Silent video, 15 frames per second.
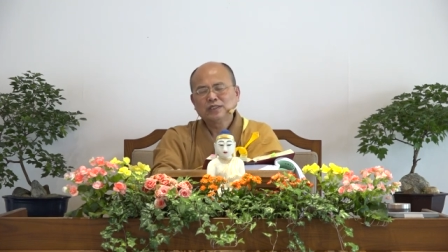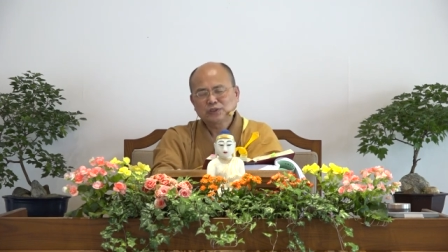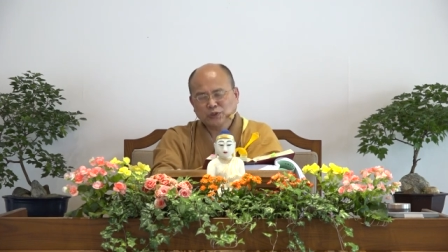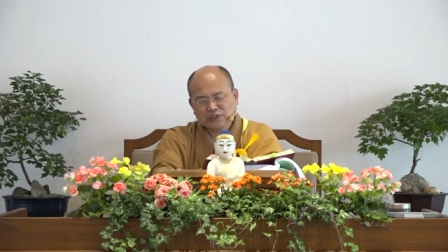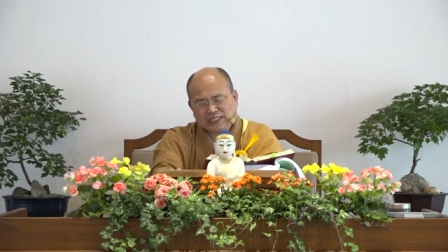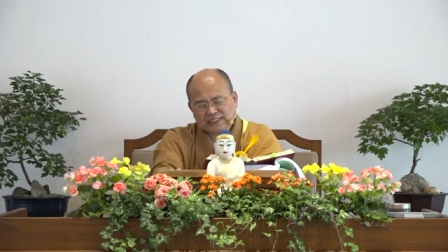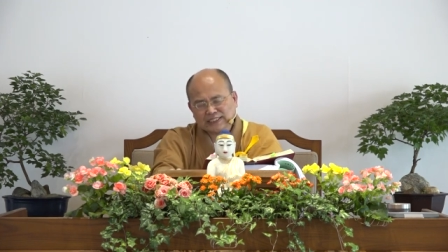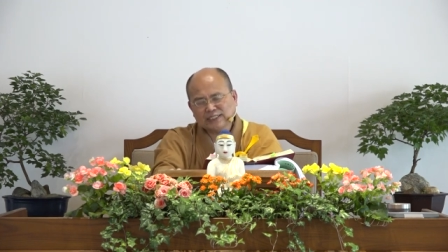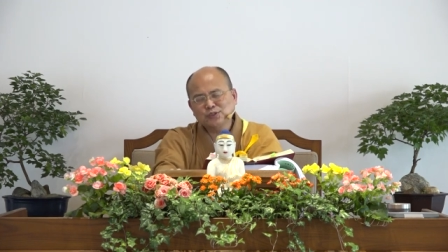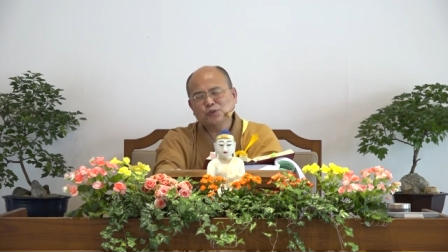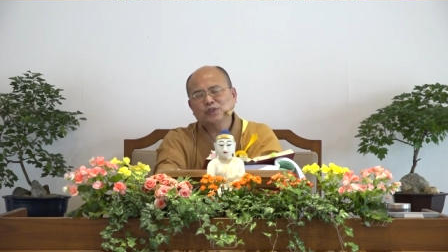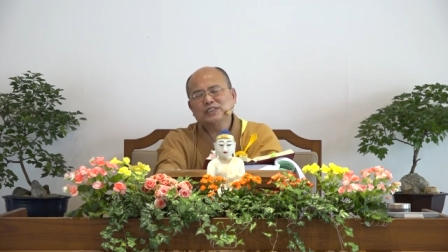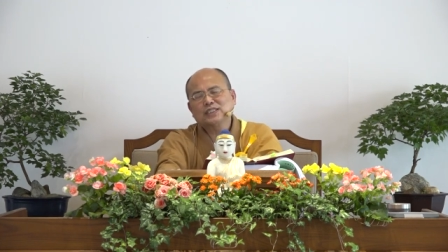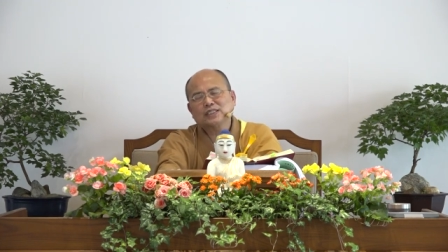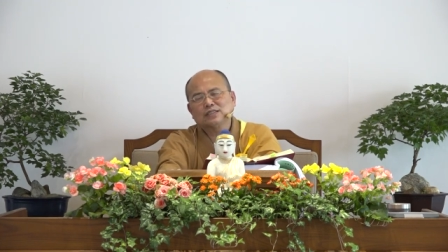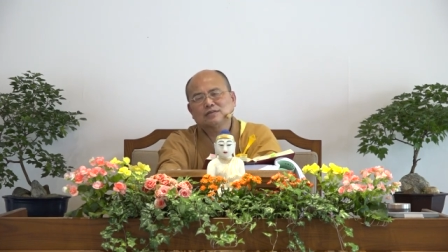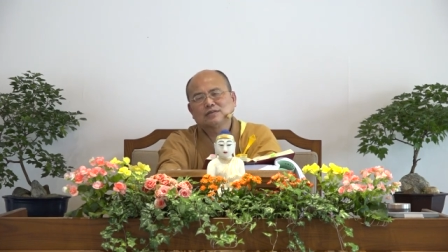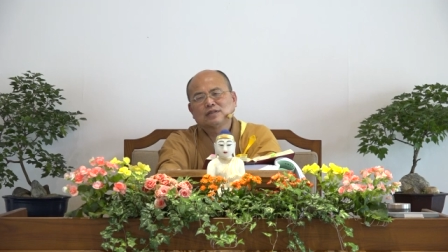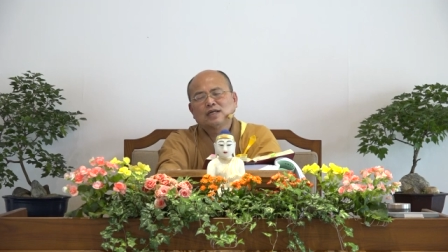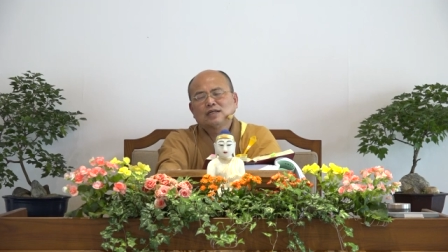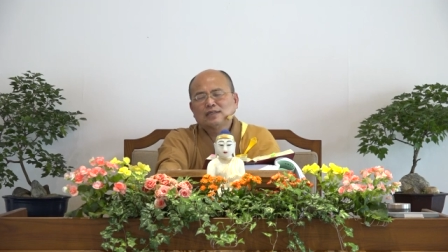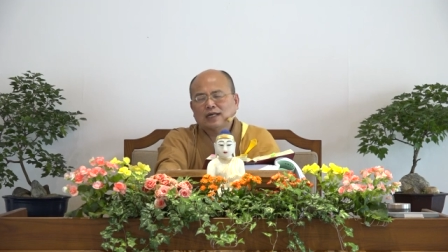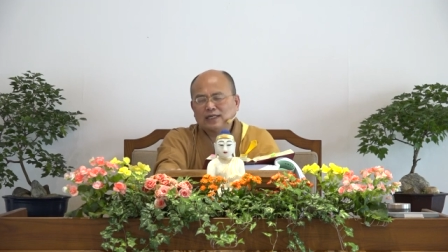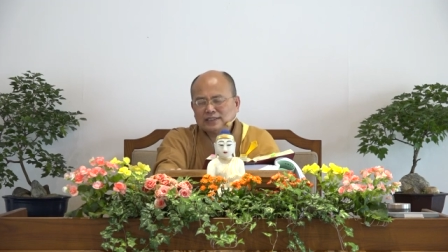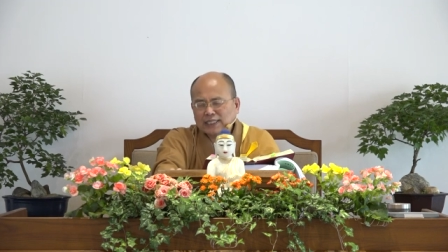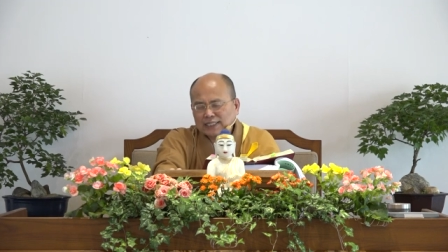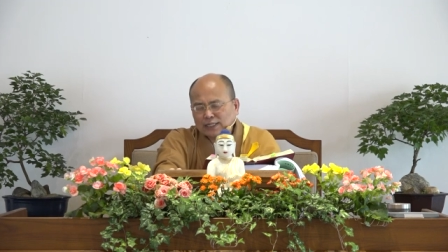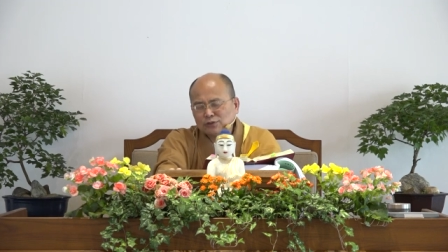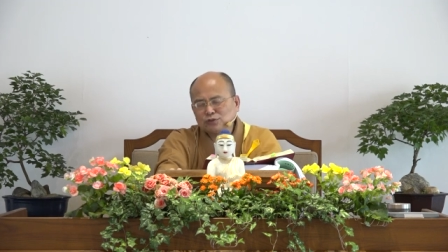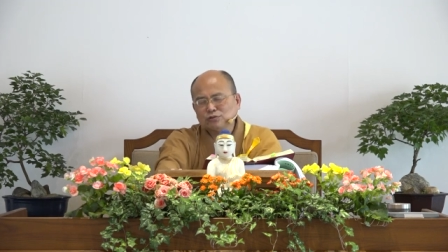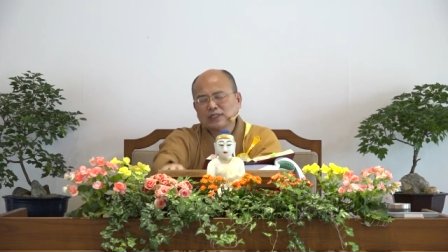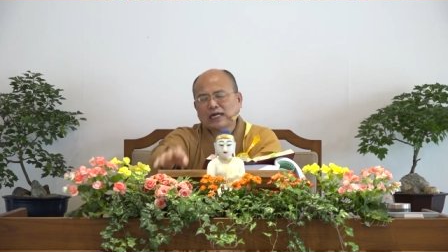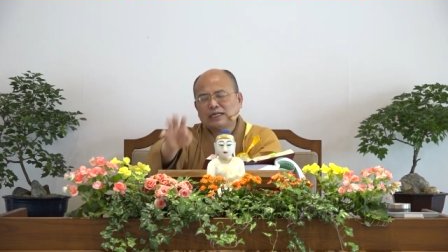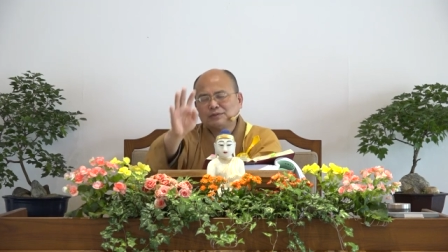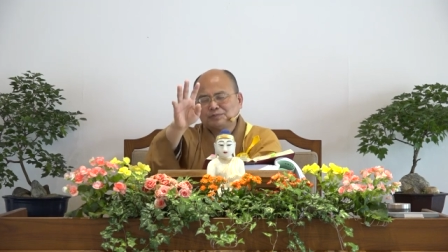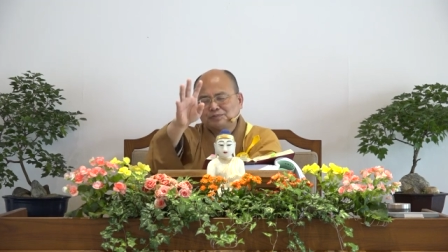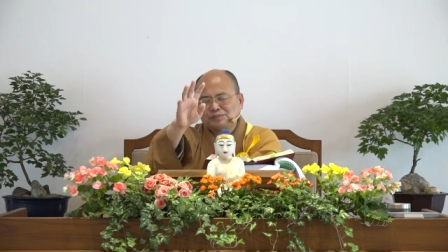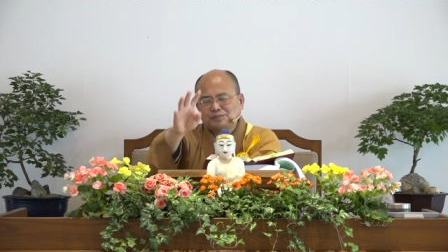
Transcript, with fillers: 所以他先说这个，然后再告诉他。